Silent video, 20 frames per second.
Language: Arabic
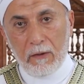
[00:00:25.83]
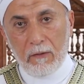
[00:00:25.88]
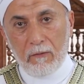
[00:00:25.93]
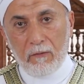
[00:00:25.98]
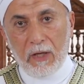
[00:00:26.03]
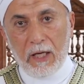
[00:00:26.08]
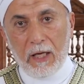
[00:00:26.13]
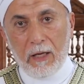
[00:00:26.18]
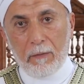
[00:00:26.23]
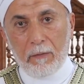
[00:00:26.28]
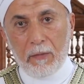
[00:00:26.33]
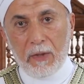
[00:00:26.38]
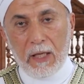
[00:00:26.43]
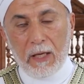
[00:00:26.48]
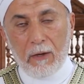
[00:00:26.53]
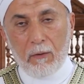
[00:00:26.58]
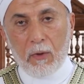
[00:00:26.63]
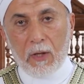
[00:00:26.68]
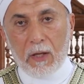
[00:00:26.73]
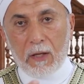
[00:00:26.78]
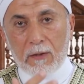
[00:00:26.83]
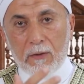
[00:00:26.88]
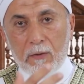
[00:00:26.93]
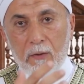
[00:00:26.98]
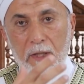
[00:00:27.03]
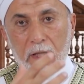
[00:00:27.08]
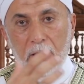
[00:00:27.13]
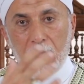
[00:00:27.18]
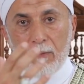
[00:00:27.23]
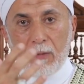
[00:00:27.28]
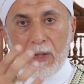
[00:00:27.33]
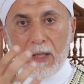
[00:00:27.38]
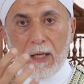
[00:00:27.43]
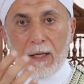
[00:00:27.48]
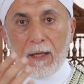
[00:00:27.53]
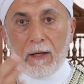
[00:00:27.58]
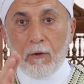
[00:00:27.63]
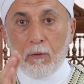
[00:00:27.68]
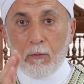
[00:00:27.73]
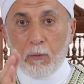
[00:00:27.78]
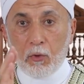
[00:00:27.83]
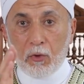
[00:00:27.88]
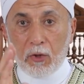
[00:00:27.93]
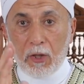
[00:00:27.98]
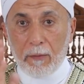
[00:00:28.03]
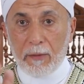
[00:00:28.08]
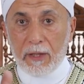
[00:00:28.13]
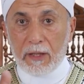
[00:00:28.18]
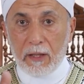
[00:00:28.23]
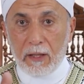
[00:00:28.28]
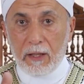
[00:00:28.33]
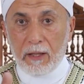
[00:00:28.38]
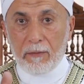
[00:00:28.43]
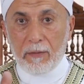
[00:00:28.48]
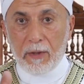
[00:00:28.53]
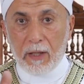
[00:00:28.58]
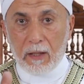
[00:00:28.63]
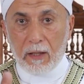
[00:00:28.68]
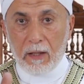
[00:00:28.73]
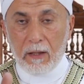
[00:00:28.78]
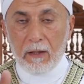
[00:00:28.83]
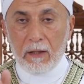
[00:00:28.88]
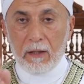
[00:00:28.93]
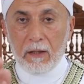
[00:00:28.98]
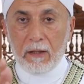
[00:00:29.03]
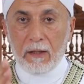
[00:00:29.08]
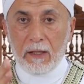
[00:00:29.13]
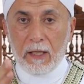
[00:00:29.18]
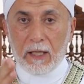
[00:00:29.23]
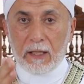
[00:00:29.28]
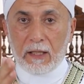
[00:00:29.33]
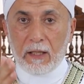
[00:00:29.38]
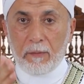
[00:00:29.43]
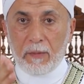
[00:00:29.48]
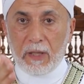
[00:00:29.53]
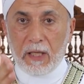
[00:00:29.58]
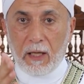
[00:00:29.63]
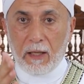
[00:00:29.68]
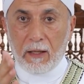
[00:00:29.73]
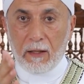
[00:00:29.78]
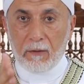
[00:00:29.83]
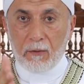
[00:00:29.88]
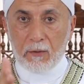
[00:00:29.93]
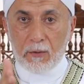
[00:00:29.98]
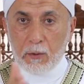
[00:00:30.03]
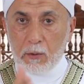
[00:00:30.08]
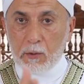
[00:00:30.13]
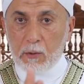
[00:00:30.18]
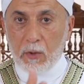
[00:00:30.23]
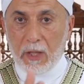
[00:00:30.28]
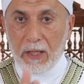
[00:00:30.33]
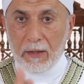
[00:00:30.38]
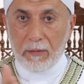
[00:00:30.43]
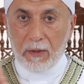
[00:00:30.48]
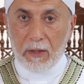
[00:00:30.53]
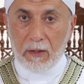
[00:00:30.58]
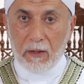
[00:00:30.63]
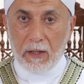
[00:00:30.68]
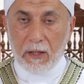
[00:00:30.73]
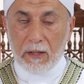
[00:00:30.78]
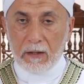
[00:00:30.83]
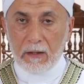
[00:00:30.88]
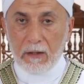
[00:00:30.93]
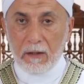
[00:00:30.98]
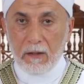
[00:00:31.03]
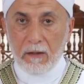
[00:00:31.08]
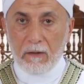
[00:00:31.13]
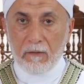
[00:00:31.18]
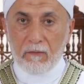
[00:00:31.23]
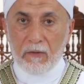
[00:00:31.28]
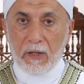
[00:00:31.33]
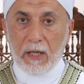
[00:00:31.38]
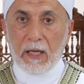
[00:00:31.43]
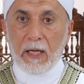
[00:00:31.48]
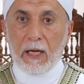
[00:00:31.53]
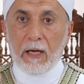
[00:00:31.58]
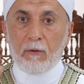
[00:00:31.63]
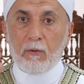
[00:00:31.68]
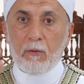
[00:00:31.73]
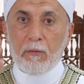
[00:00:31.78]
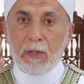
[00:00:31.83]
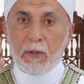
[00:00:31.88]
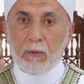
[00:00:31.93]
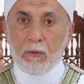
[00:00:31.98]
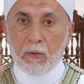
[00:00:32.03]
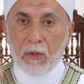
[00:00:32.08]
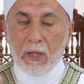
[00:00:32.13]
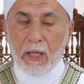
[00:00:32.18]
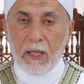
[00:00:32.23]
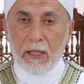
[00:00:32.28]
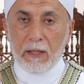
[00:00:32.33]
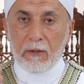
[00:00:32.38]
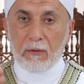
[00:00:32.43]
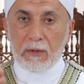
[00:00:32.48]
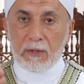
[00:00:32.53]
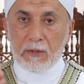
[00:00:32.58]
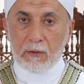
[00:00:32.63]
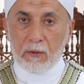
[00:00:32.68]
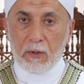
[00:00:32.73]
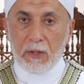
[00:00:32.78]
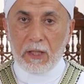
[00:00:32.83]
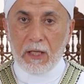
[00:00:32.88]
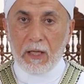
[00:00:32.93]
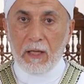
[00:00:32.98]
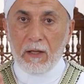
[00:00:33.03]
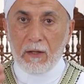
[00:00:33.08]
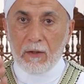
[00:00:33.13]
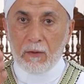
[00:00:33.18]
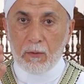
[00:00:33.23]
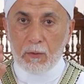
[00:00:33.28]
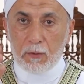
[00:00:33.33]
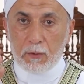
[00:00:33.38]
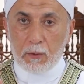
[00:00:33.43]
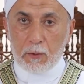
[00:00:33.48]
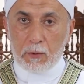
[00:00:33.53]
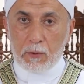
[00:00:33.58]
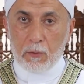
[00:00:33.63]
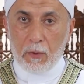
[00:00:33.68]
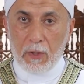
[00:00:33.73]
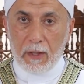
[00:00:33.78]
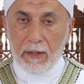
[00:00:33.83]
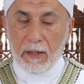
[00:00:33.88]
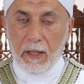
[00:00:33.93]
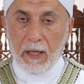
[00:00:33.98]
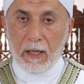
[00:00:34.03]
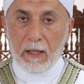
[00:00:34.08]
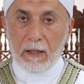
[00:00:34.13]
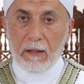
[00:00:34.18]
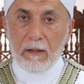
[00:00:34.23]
فالأنبياء ورثوا العلم لأنه منضبط العبارة يعتمد على نصوص وعبارات فجاءوا بالقرآن والسنة نصوص واضحة